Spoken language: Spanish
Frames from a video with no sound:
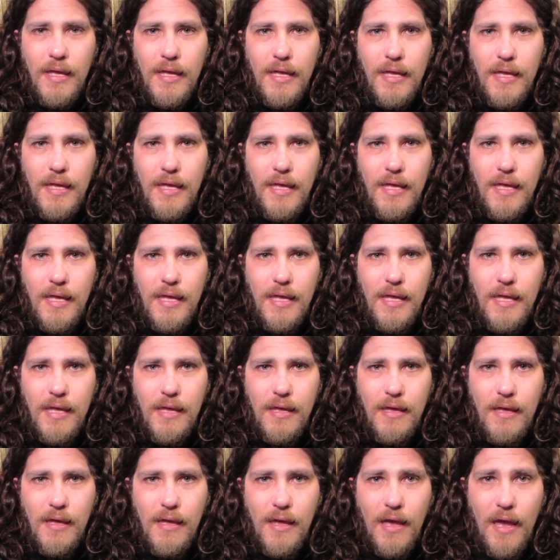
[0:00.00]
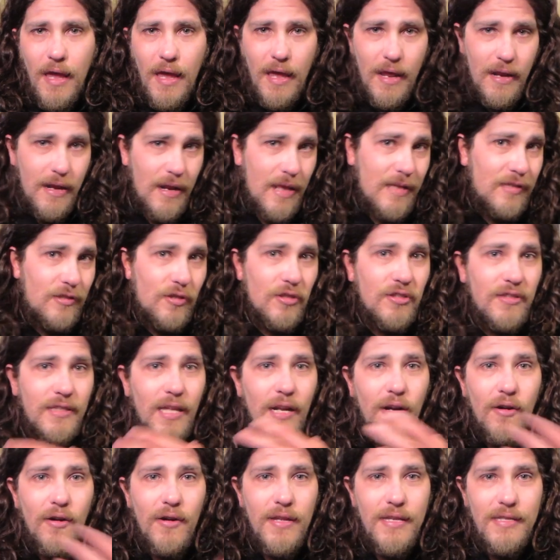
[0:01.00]
y en estos
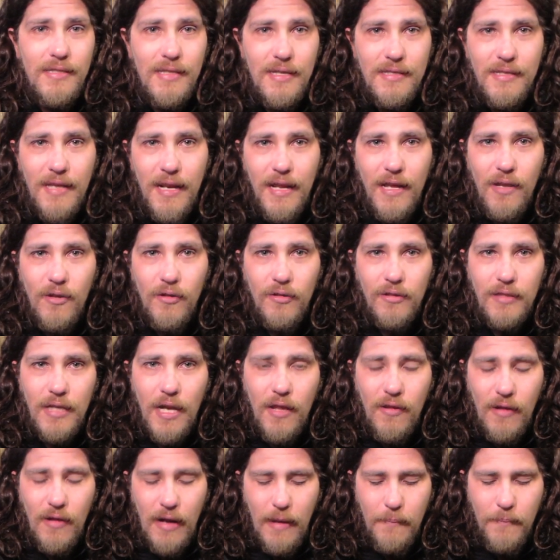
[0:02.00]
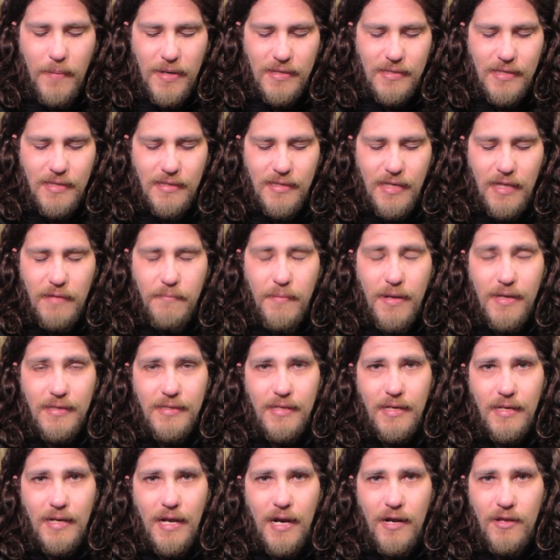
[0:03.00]
terroristas se han encontrado la presencia de
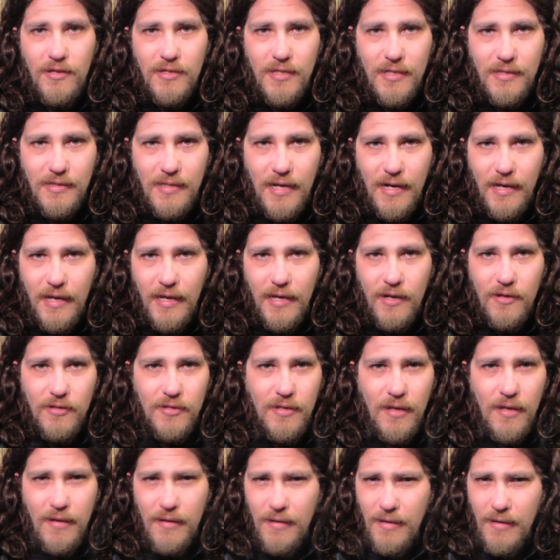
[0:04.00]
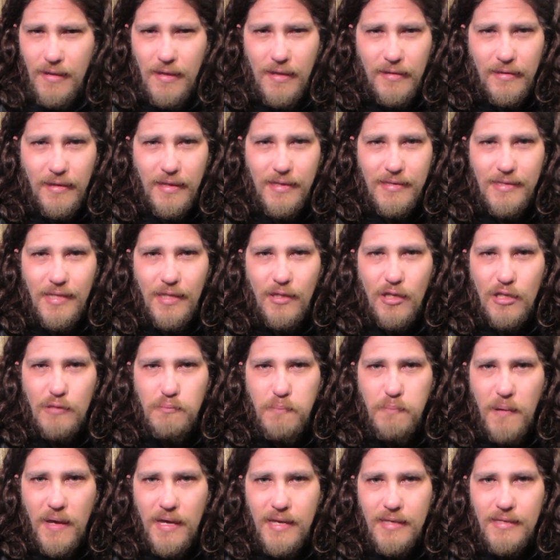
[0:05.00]
mercenarios extranjeros de distintos
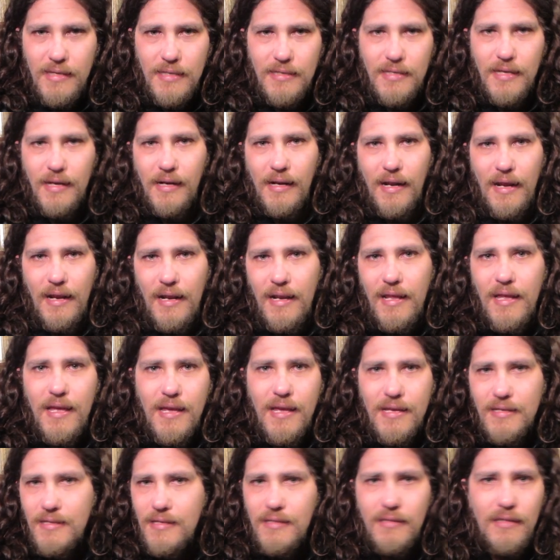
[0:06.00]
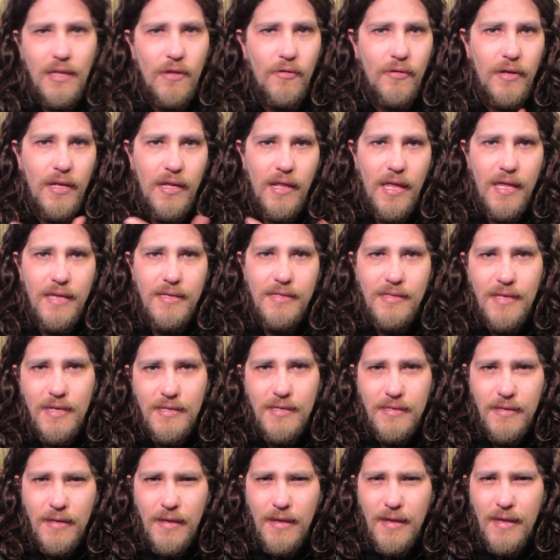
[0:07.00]
países, israelíes,
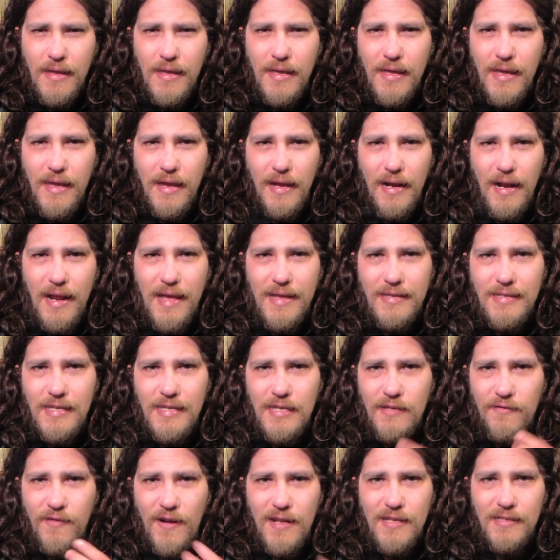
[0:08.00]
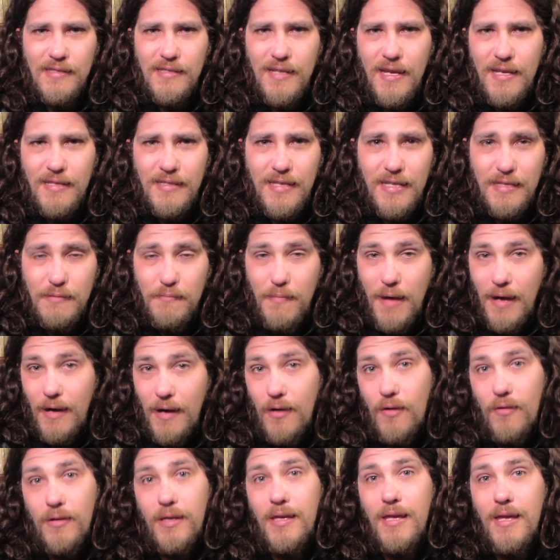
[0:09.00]
estadounidenses, ingleses, franceses,
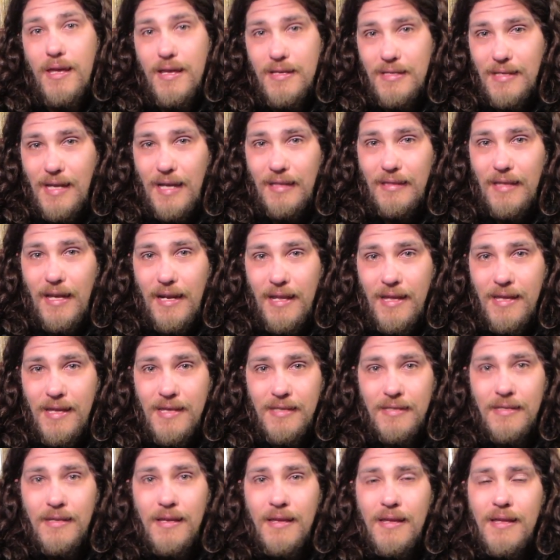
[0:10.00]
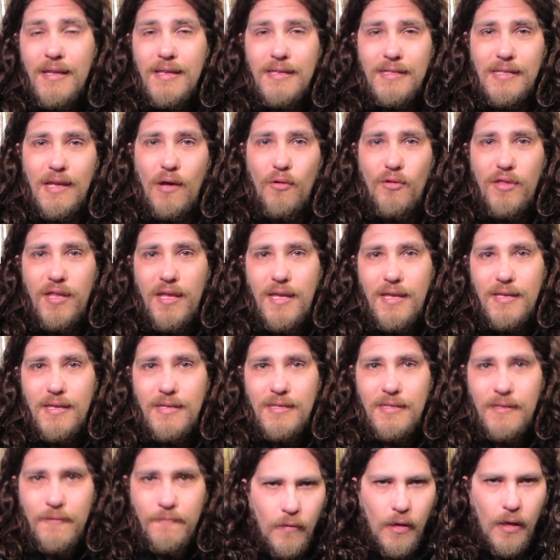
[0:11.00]
marroquíes, cataríes,
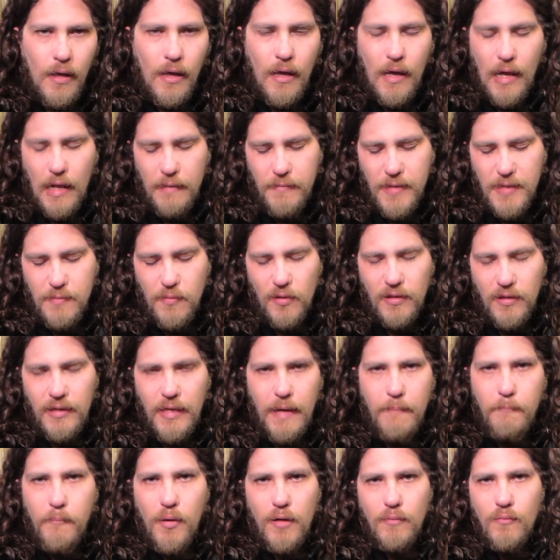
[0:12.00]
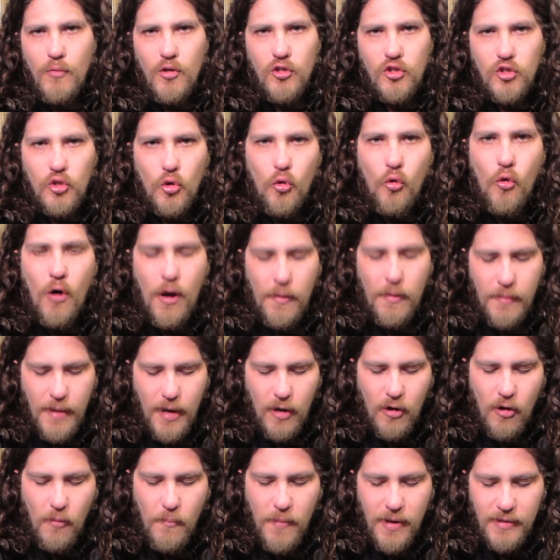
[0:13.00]
saudíes. Al mismo tiempo en Moscú había
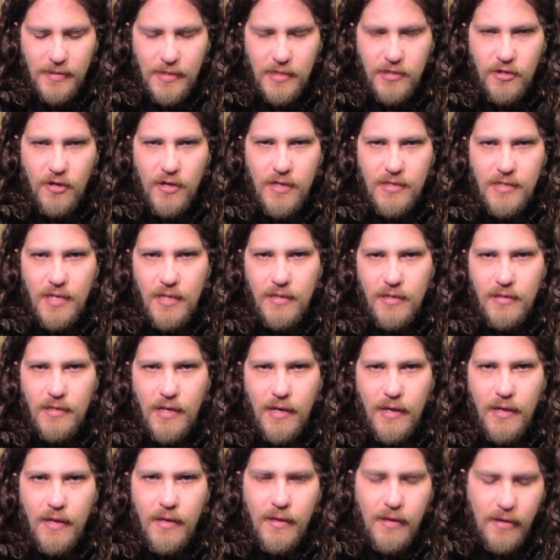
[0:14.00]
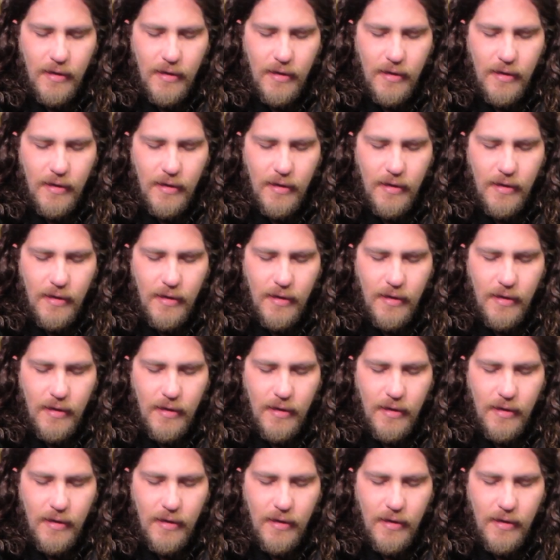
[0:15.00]
conversaciones entre